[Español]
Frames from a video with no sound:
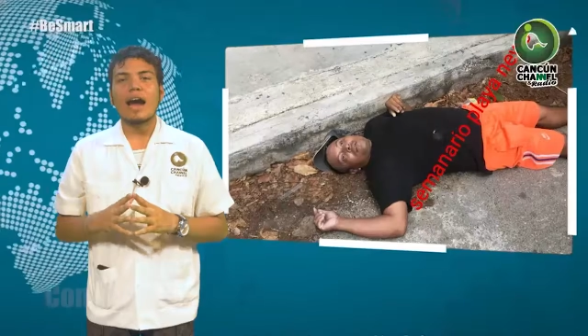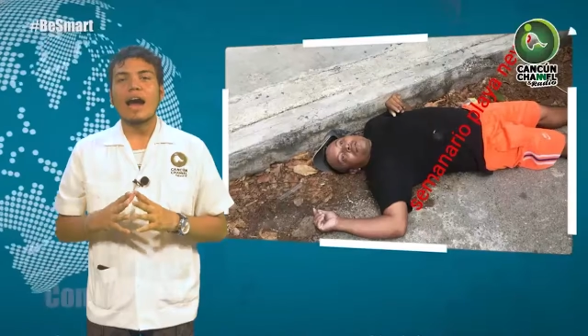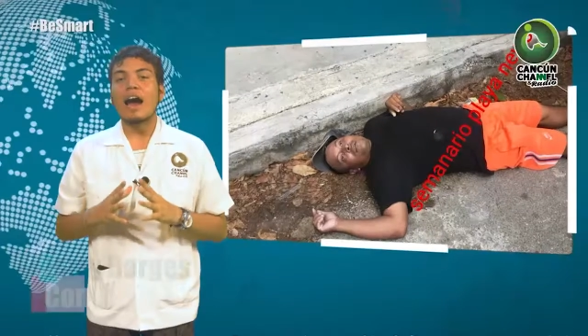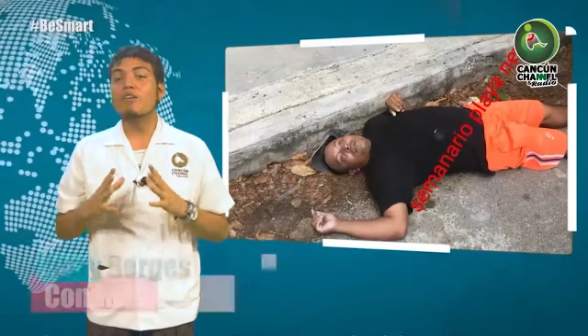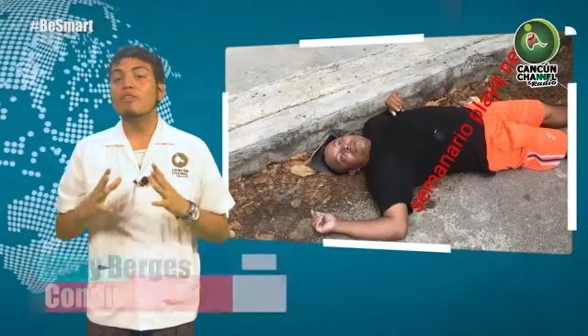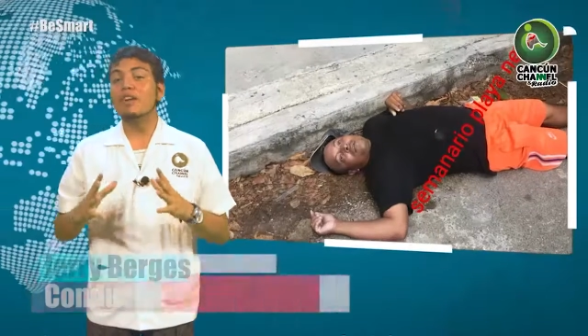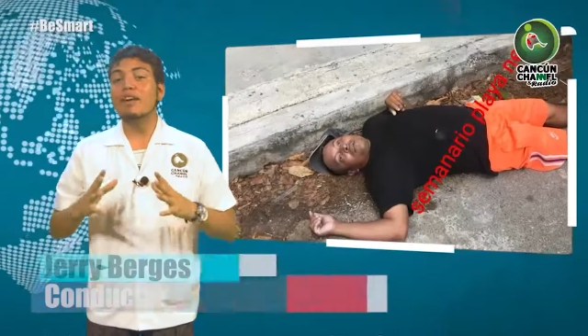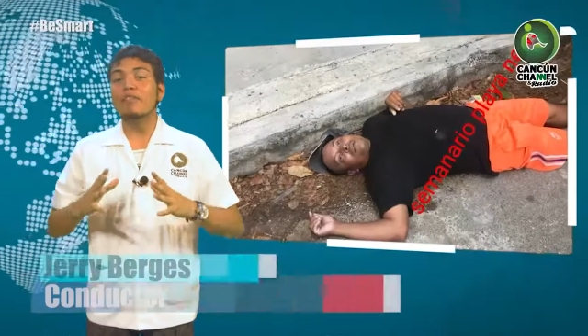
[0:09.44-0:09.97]

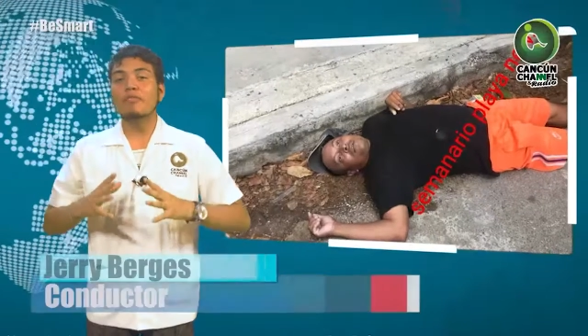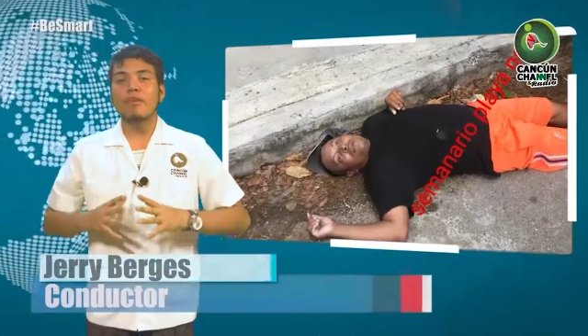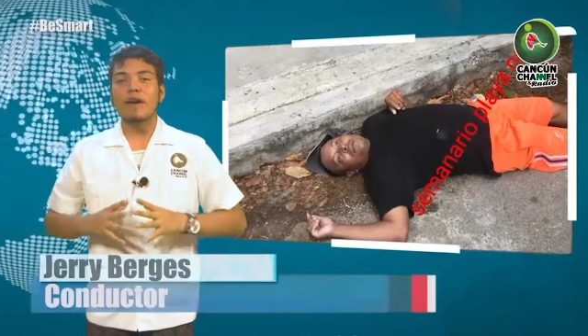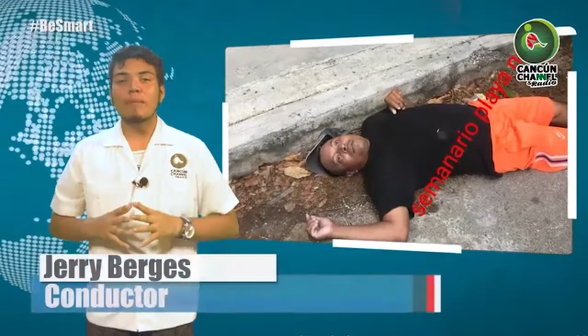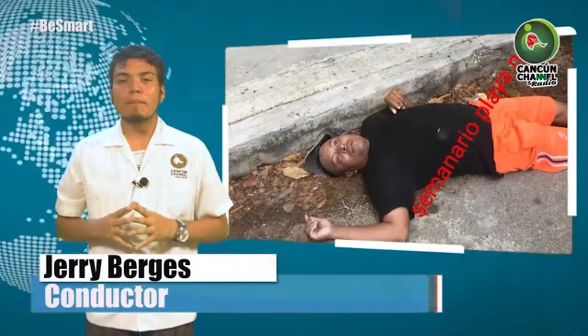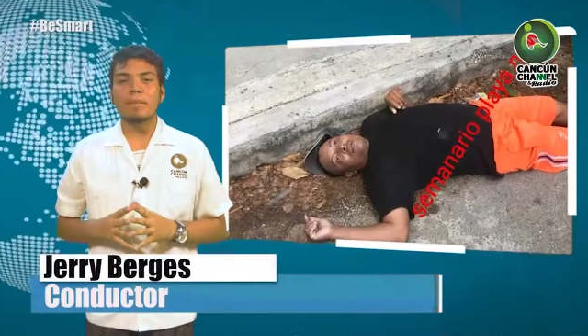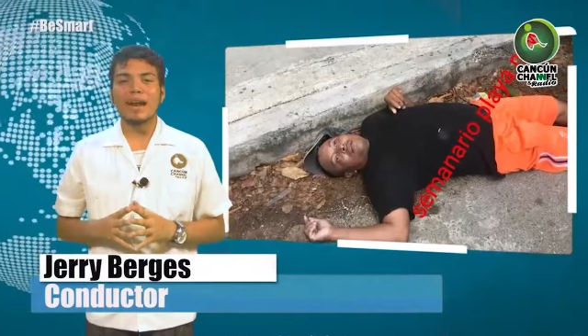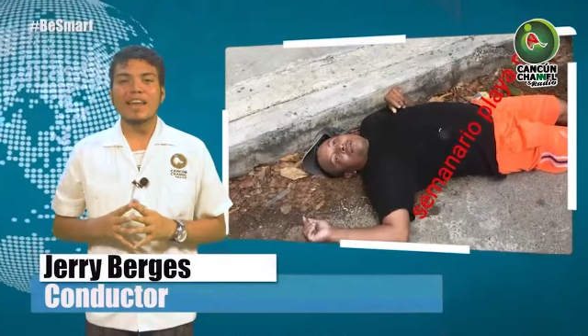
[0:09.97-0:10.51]
Ahora fue
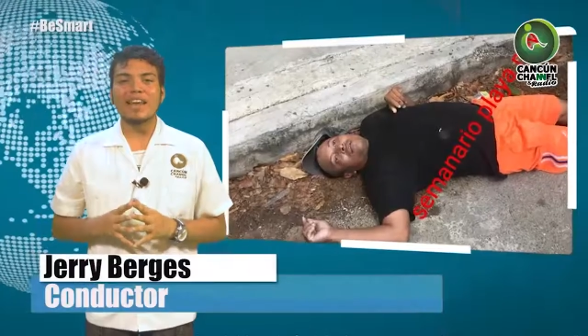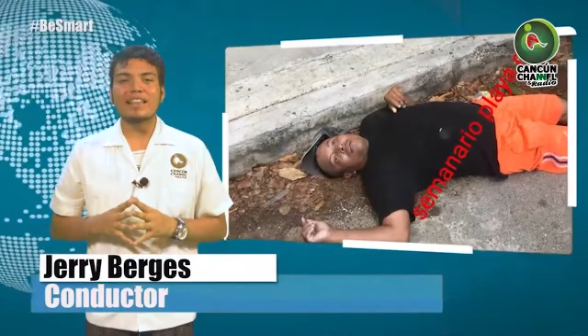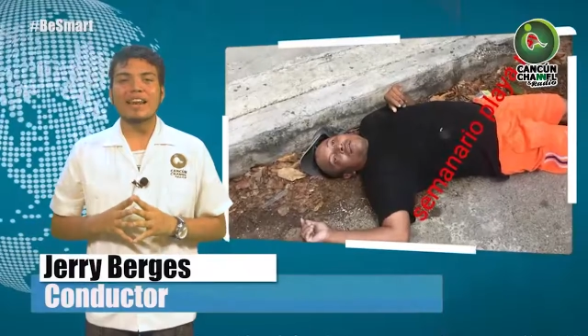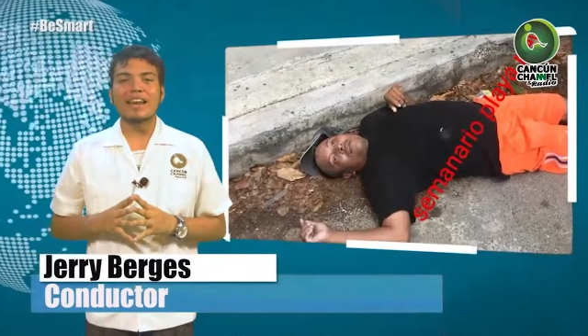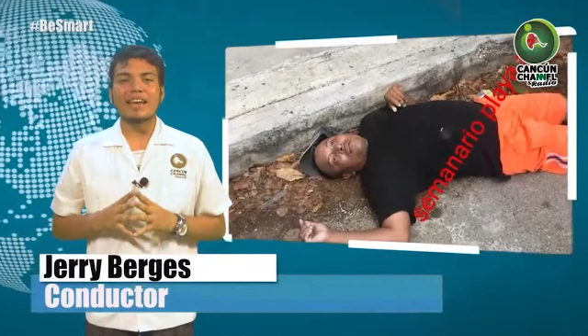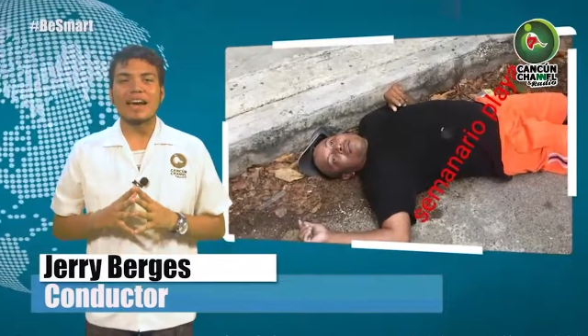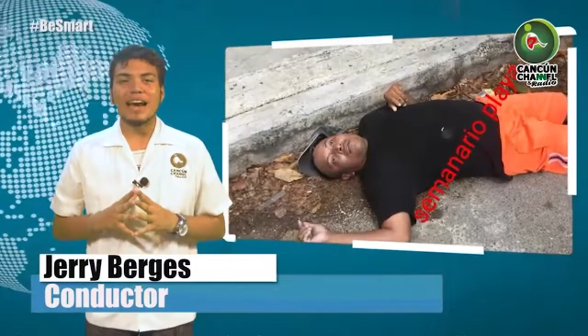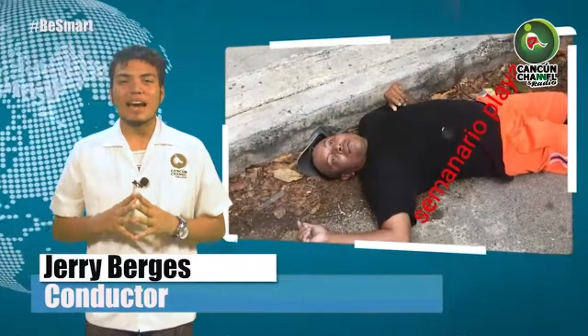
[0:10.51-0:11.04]
en Playa
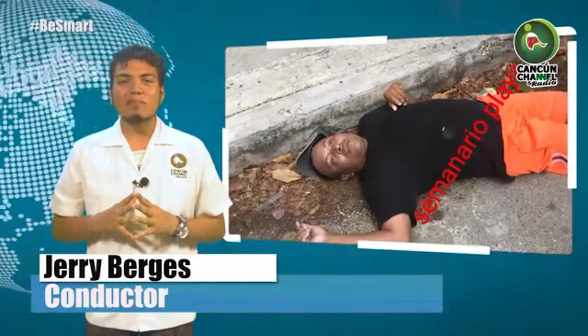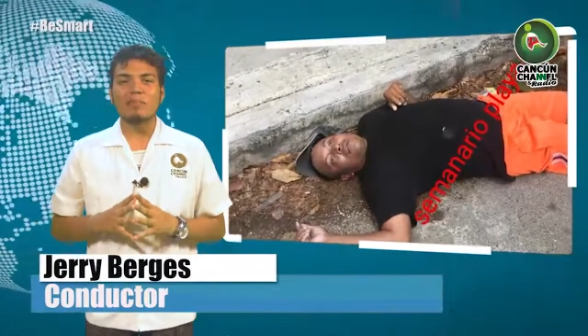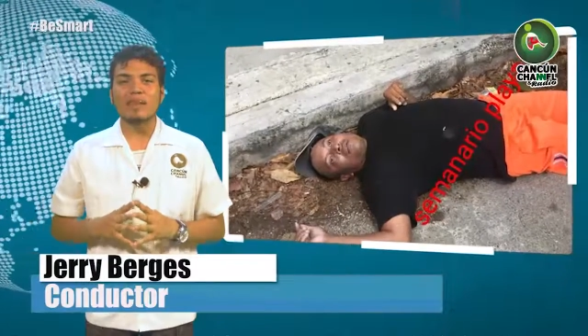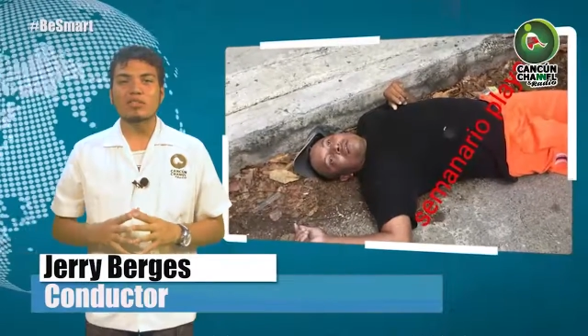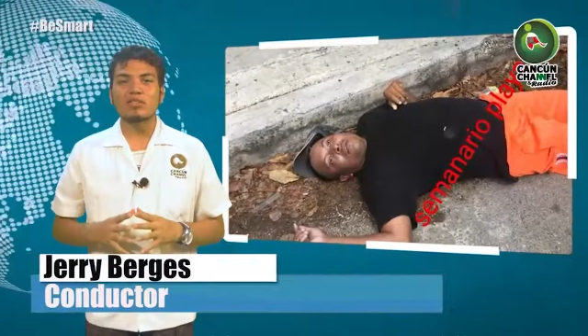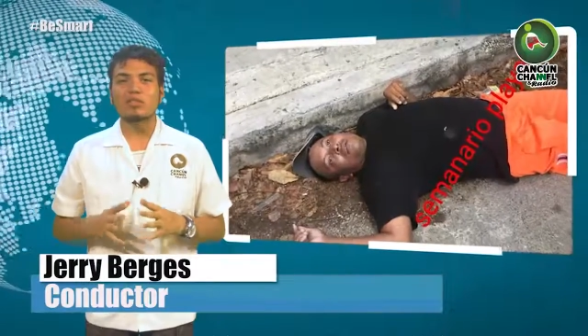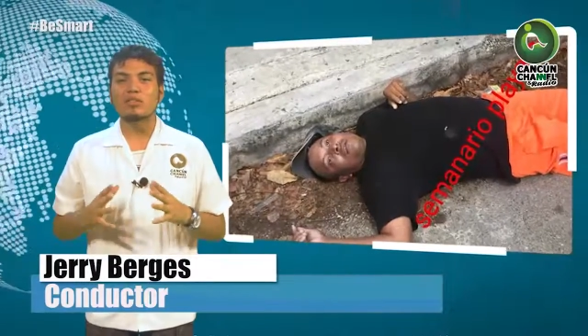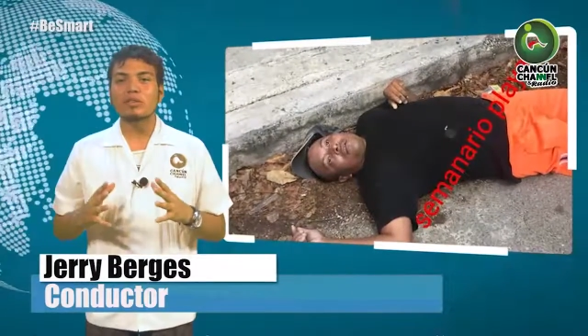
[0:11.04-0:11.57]
del
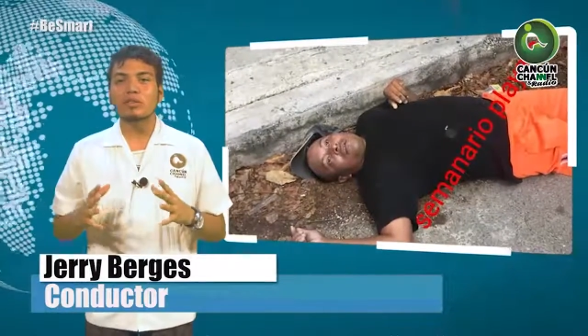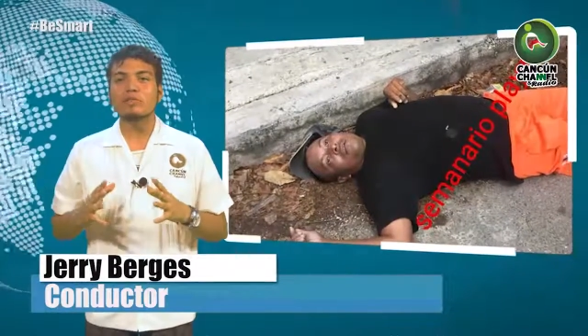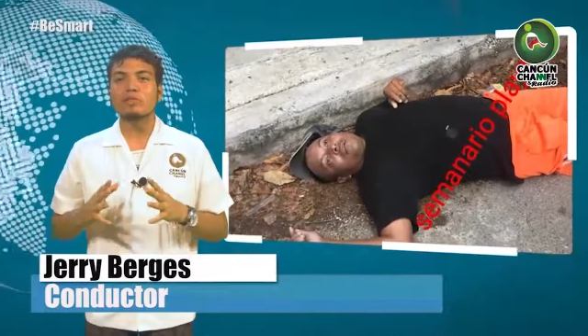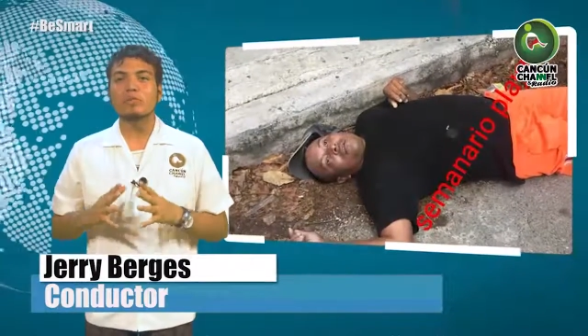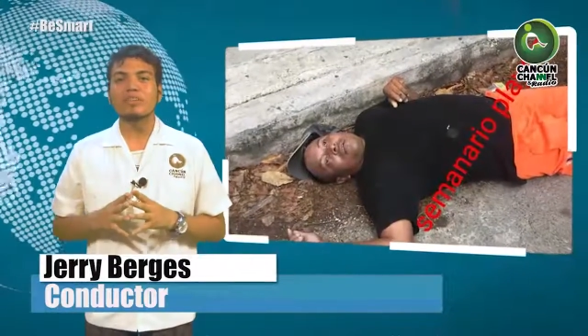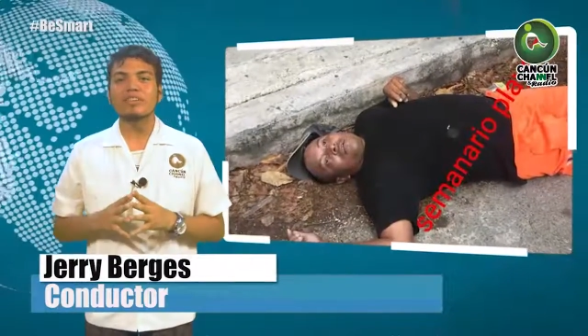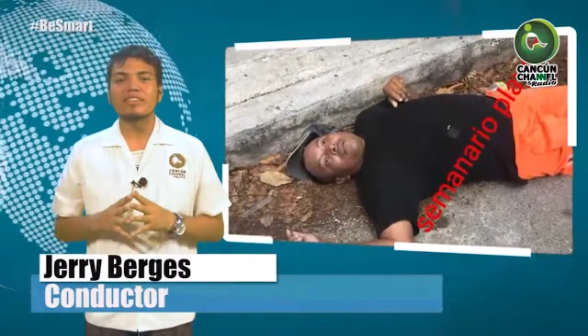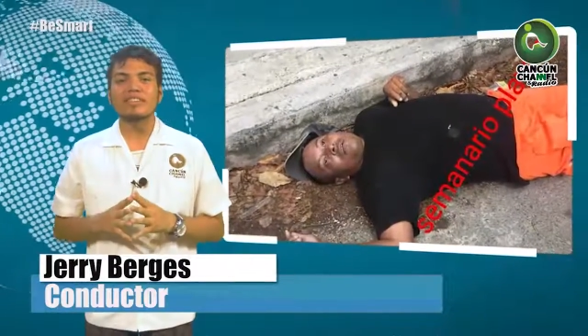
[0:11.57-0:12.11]
Carmen donde un
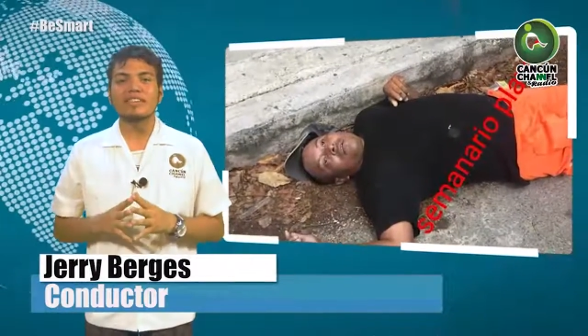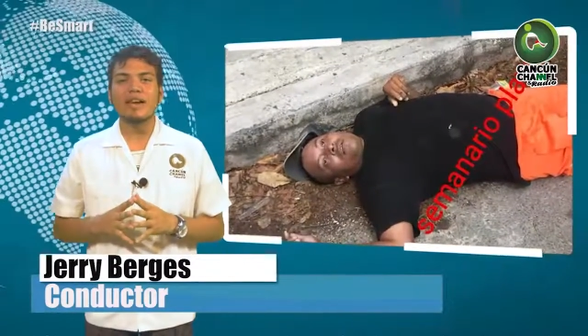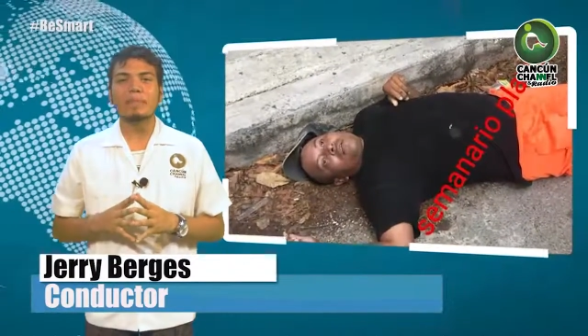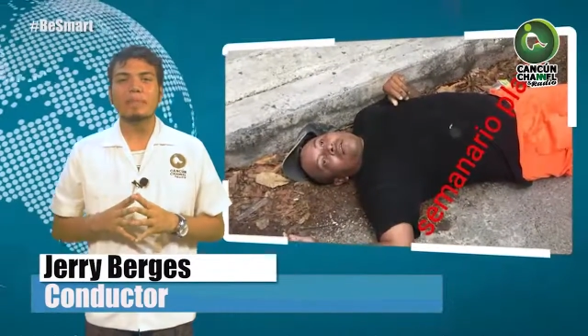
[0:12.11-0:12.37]
policía